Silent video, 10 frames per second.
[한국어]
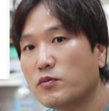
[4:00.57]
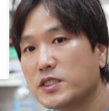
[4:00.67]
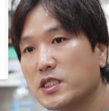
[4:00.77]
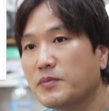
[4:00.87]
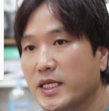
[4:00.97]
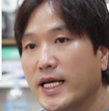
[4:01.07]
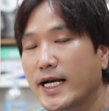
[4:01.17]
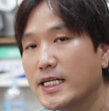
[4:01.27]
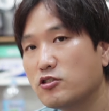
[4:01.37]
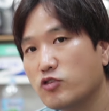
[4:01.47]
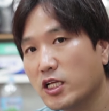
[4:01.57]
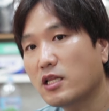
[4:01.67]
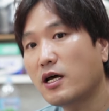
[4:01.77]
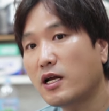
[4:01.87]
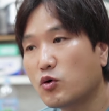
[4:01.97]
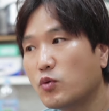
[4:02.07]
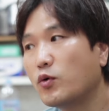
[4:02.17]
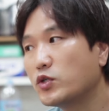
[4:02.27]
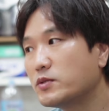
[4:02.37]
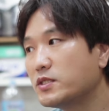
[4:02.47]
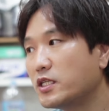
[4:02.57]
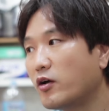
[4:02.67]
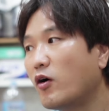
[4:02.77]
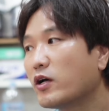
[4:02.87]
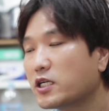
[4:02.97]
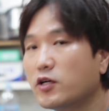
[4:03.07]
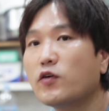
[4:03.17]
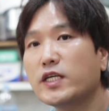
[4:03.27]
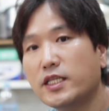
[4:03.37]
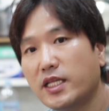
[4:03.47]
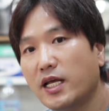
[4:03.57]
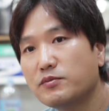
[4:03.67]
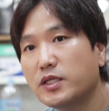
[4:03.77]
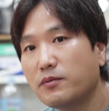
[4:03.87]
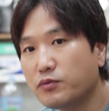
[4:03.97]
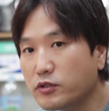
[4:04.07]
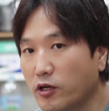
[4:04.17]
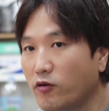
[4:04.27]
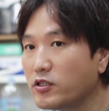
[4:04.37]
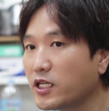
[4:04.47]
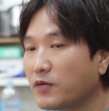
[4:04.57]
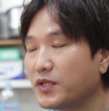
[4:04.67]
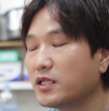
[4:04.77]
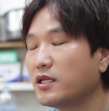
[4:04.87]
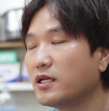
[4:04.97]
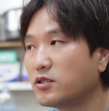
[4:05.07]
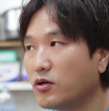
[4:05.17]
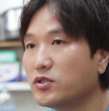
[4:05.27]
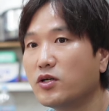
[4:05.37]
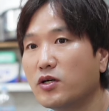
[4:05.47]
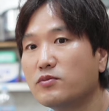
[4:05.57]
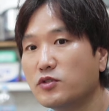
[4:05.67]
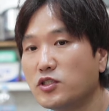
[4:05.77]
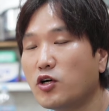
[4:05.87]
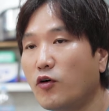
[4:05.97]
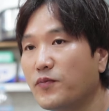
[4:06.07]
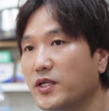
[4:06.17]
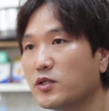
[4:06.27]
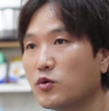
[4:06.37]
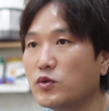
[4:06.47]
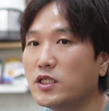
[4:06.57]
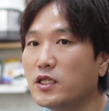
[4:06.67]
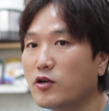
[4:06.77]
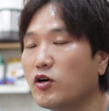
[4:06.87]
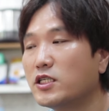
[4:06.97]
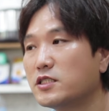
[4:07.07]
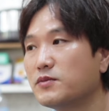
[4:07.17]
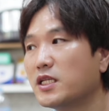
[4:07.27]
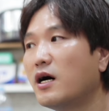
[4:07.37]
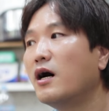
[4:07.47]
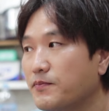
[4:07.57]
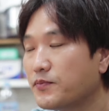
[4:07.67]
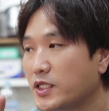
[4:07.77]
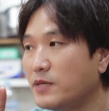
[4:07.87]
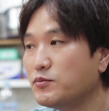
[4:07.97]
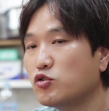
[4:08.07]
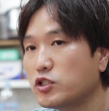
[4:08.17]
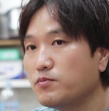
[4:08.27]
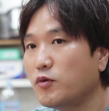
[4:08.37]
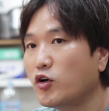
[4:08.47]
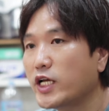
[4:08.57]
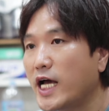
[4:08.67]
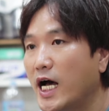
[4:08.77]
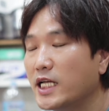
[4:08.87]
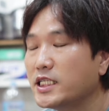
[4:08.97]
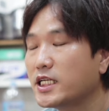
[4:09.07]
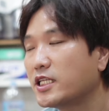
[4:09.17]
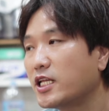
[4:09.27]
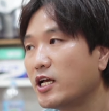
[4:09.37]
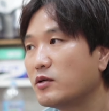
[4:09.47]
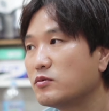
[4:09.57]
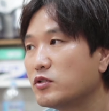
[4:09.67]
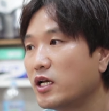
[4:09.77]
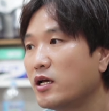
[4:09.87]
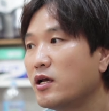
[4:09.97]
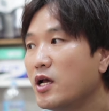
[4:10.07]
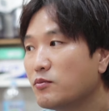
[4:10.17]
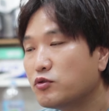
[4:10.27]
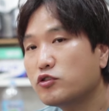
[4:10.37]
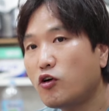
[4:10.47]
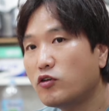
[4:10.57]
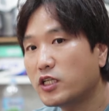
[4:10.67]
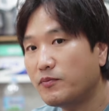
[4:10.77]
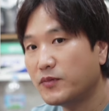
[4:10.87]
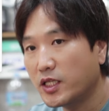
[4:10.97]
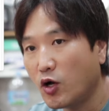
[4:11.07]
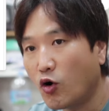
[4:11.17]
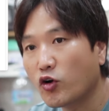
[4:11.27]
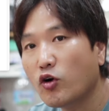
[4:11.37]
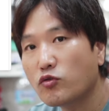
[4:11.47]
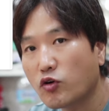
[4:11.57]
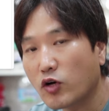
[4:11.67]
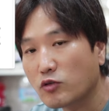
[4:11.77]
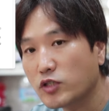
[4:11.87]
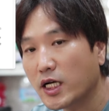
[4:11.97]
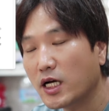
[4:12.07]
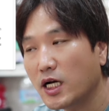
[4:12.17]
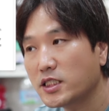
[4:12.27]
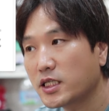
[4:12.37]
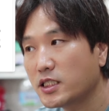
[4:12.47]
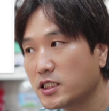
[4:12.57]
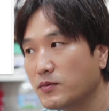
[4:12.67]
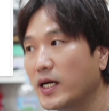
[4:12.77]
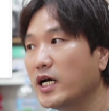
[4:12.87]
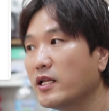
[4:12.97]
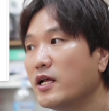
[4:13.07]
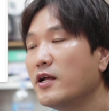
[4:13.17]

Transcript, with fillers: 없이 비행할 수 있다라고 보시면 돼요. 그렇기 때문에 풍경을 담는데 전혀 문제 없는 드론이 될 것 같습니다. 삼축 짐벌이 아니기 때문에 풍경을 담는데 어려울 거라고 생각하시겠지만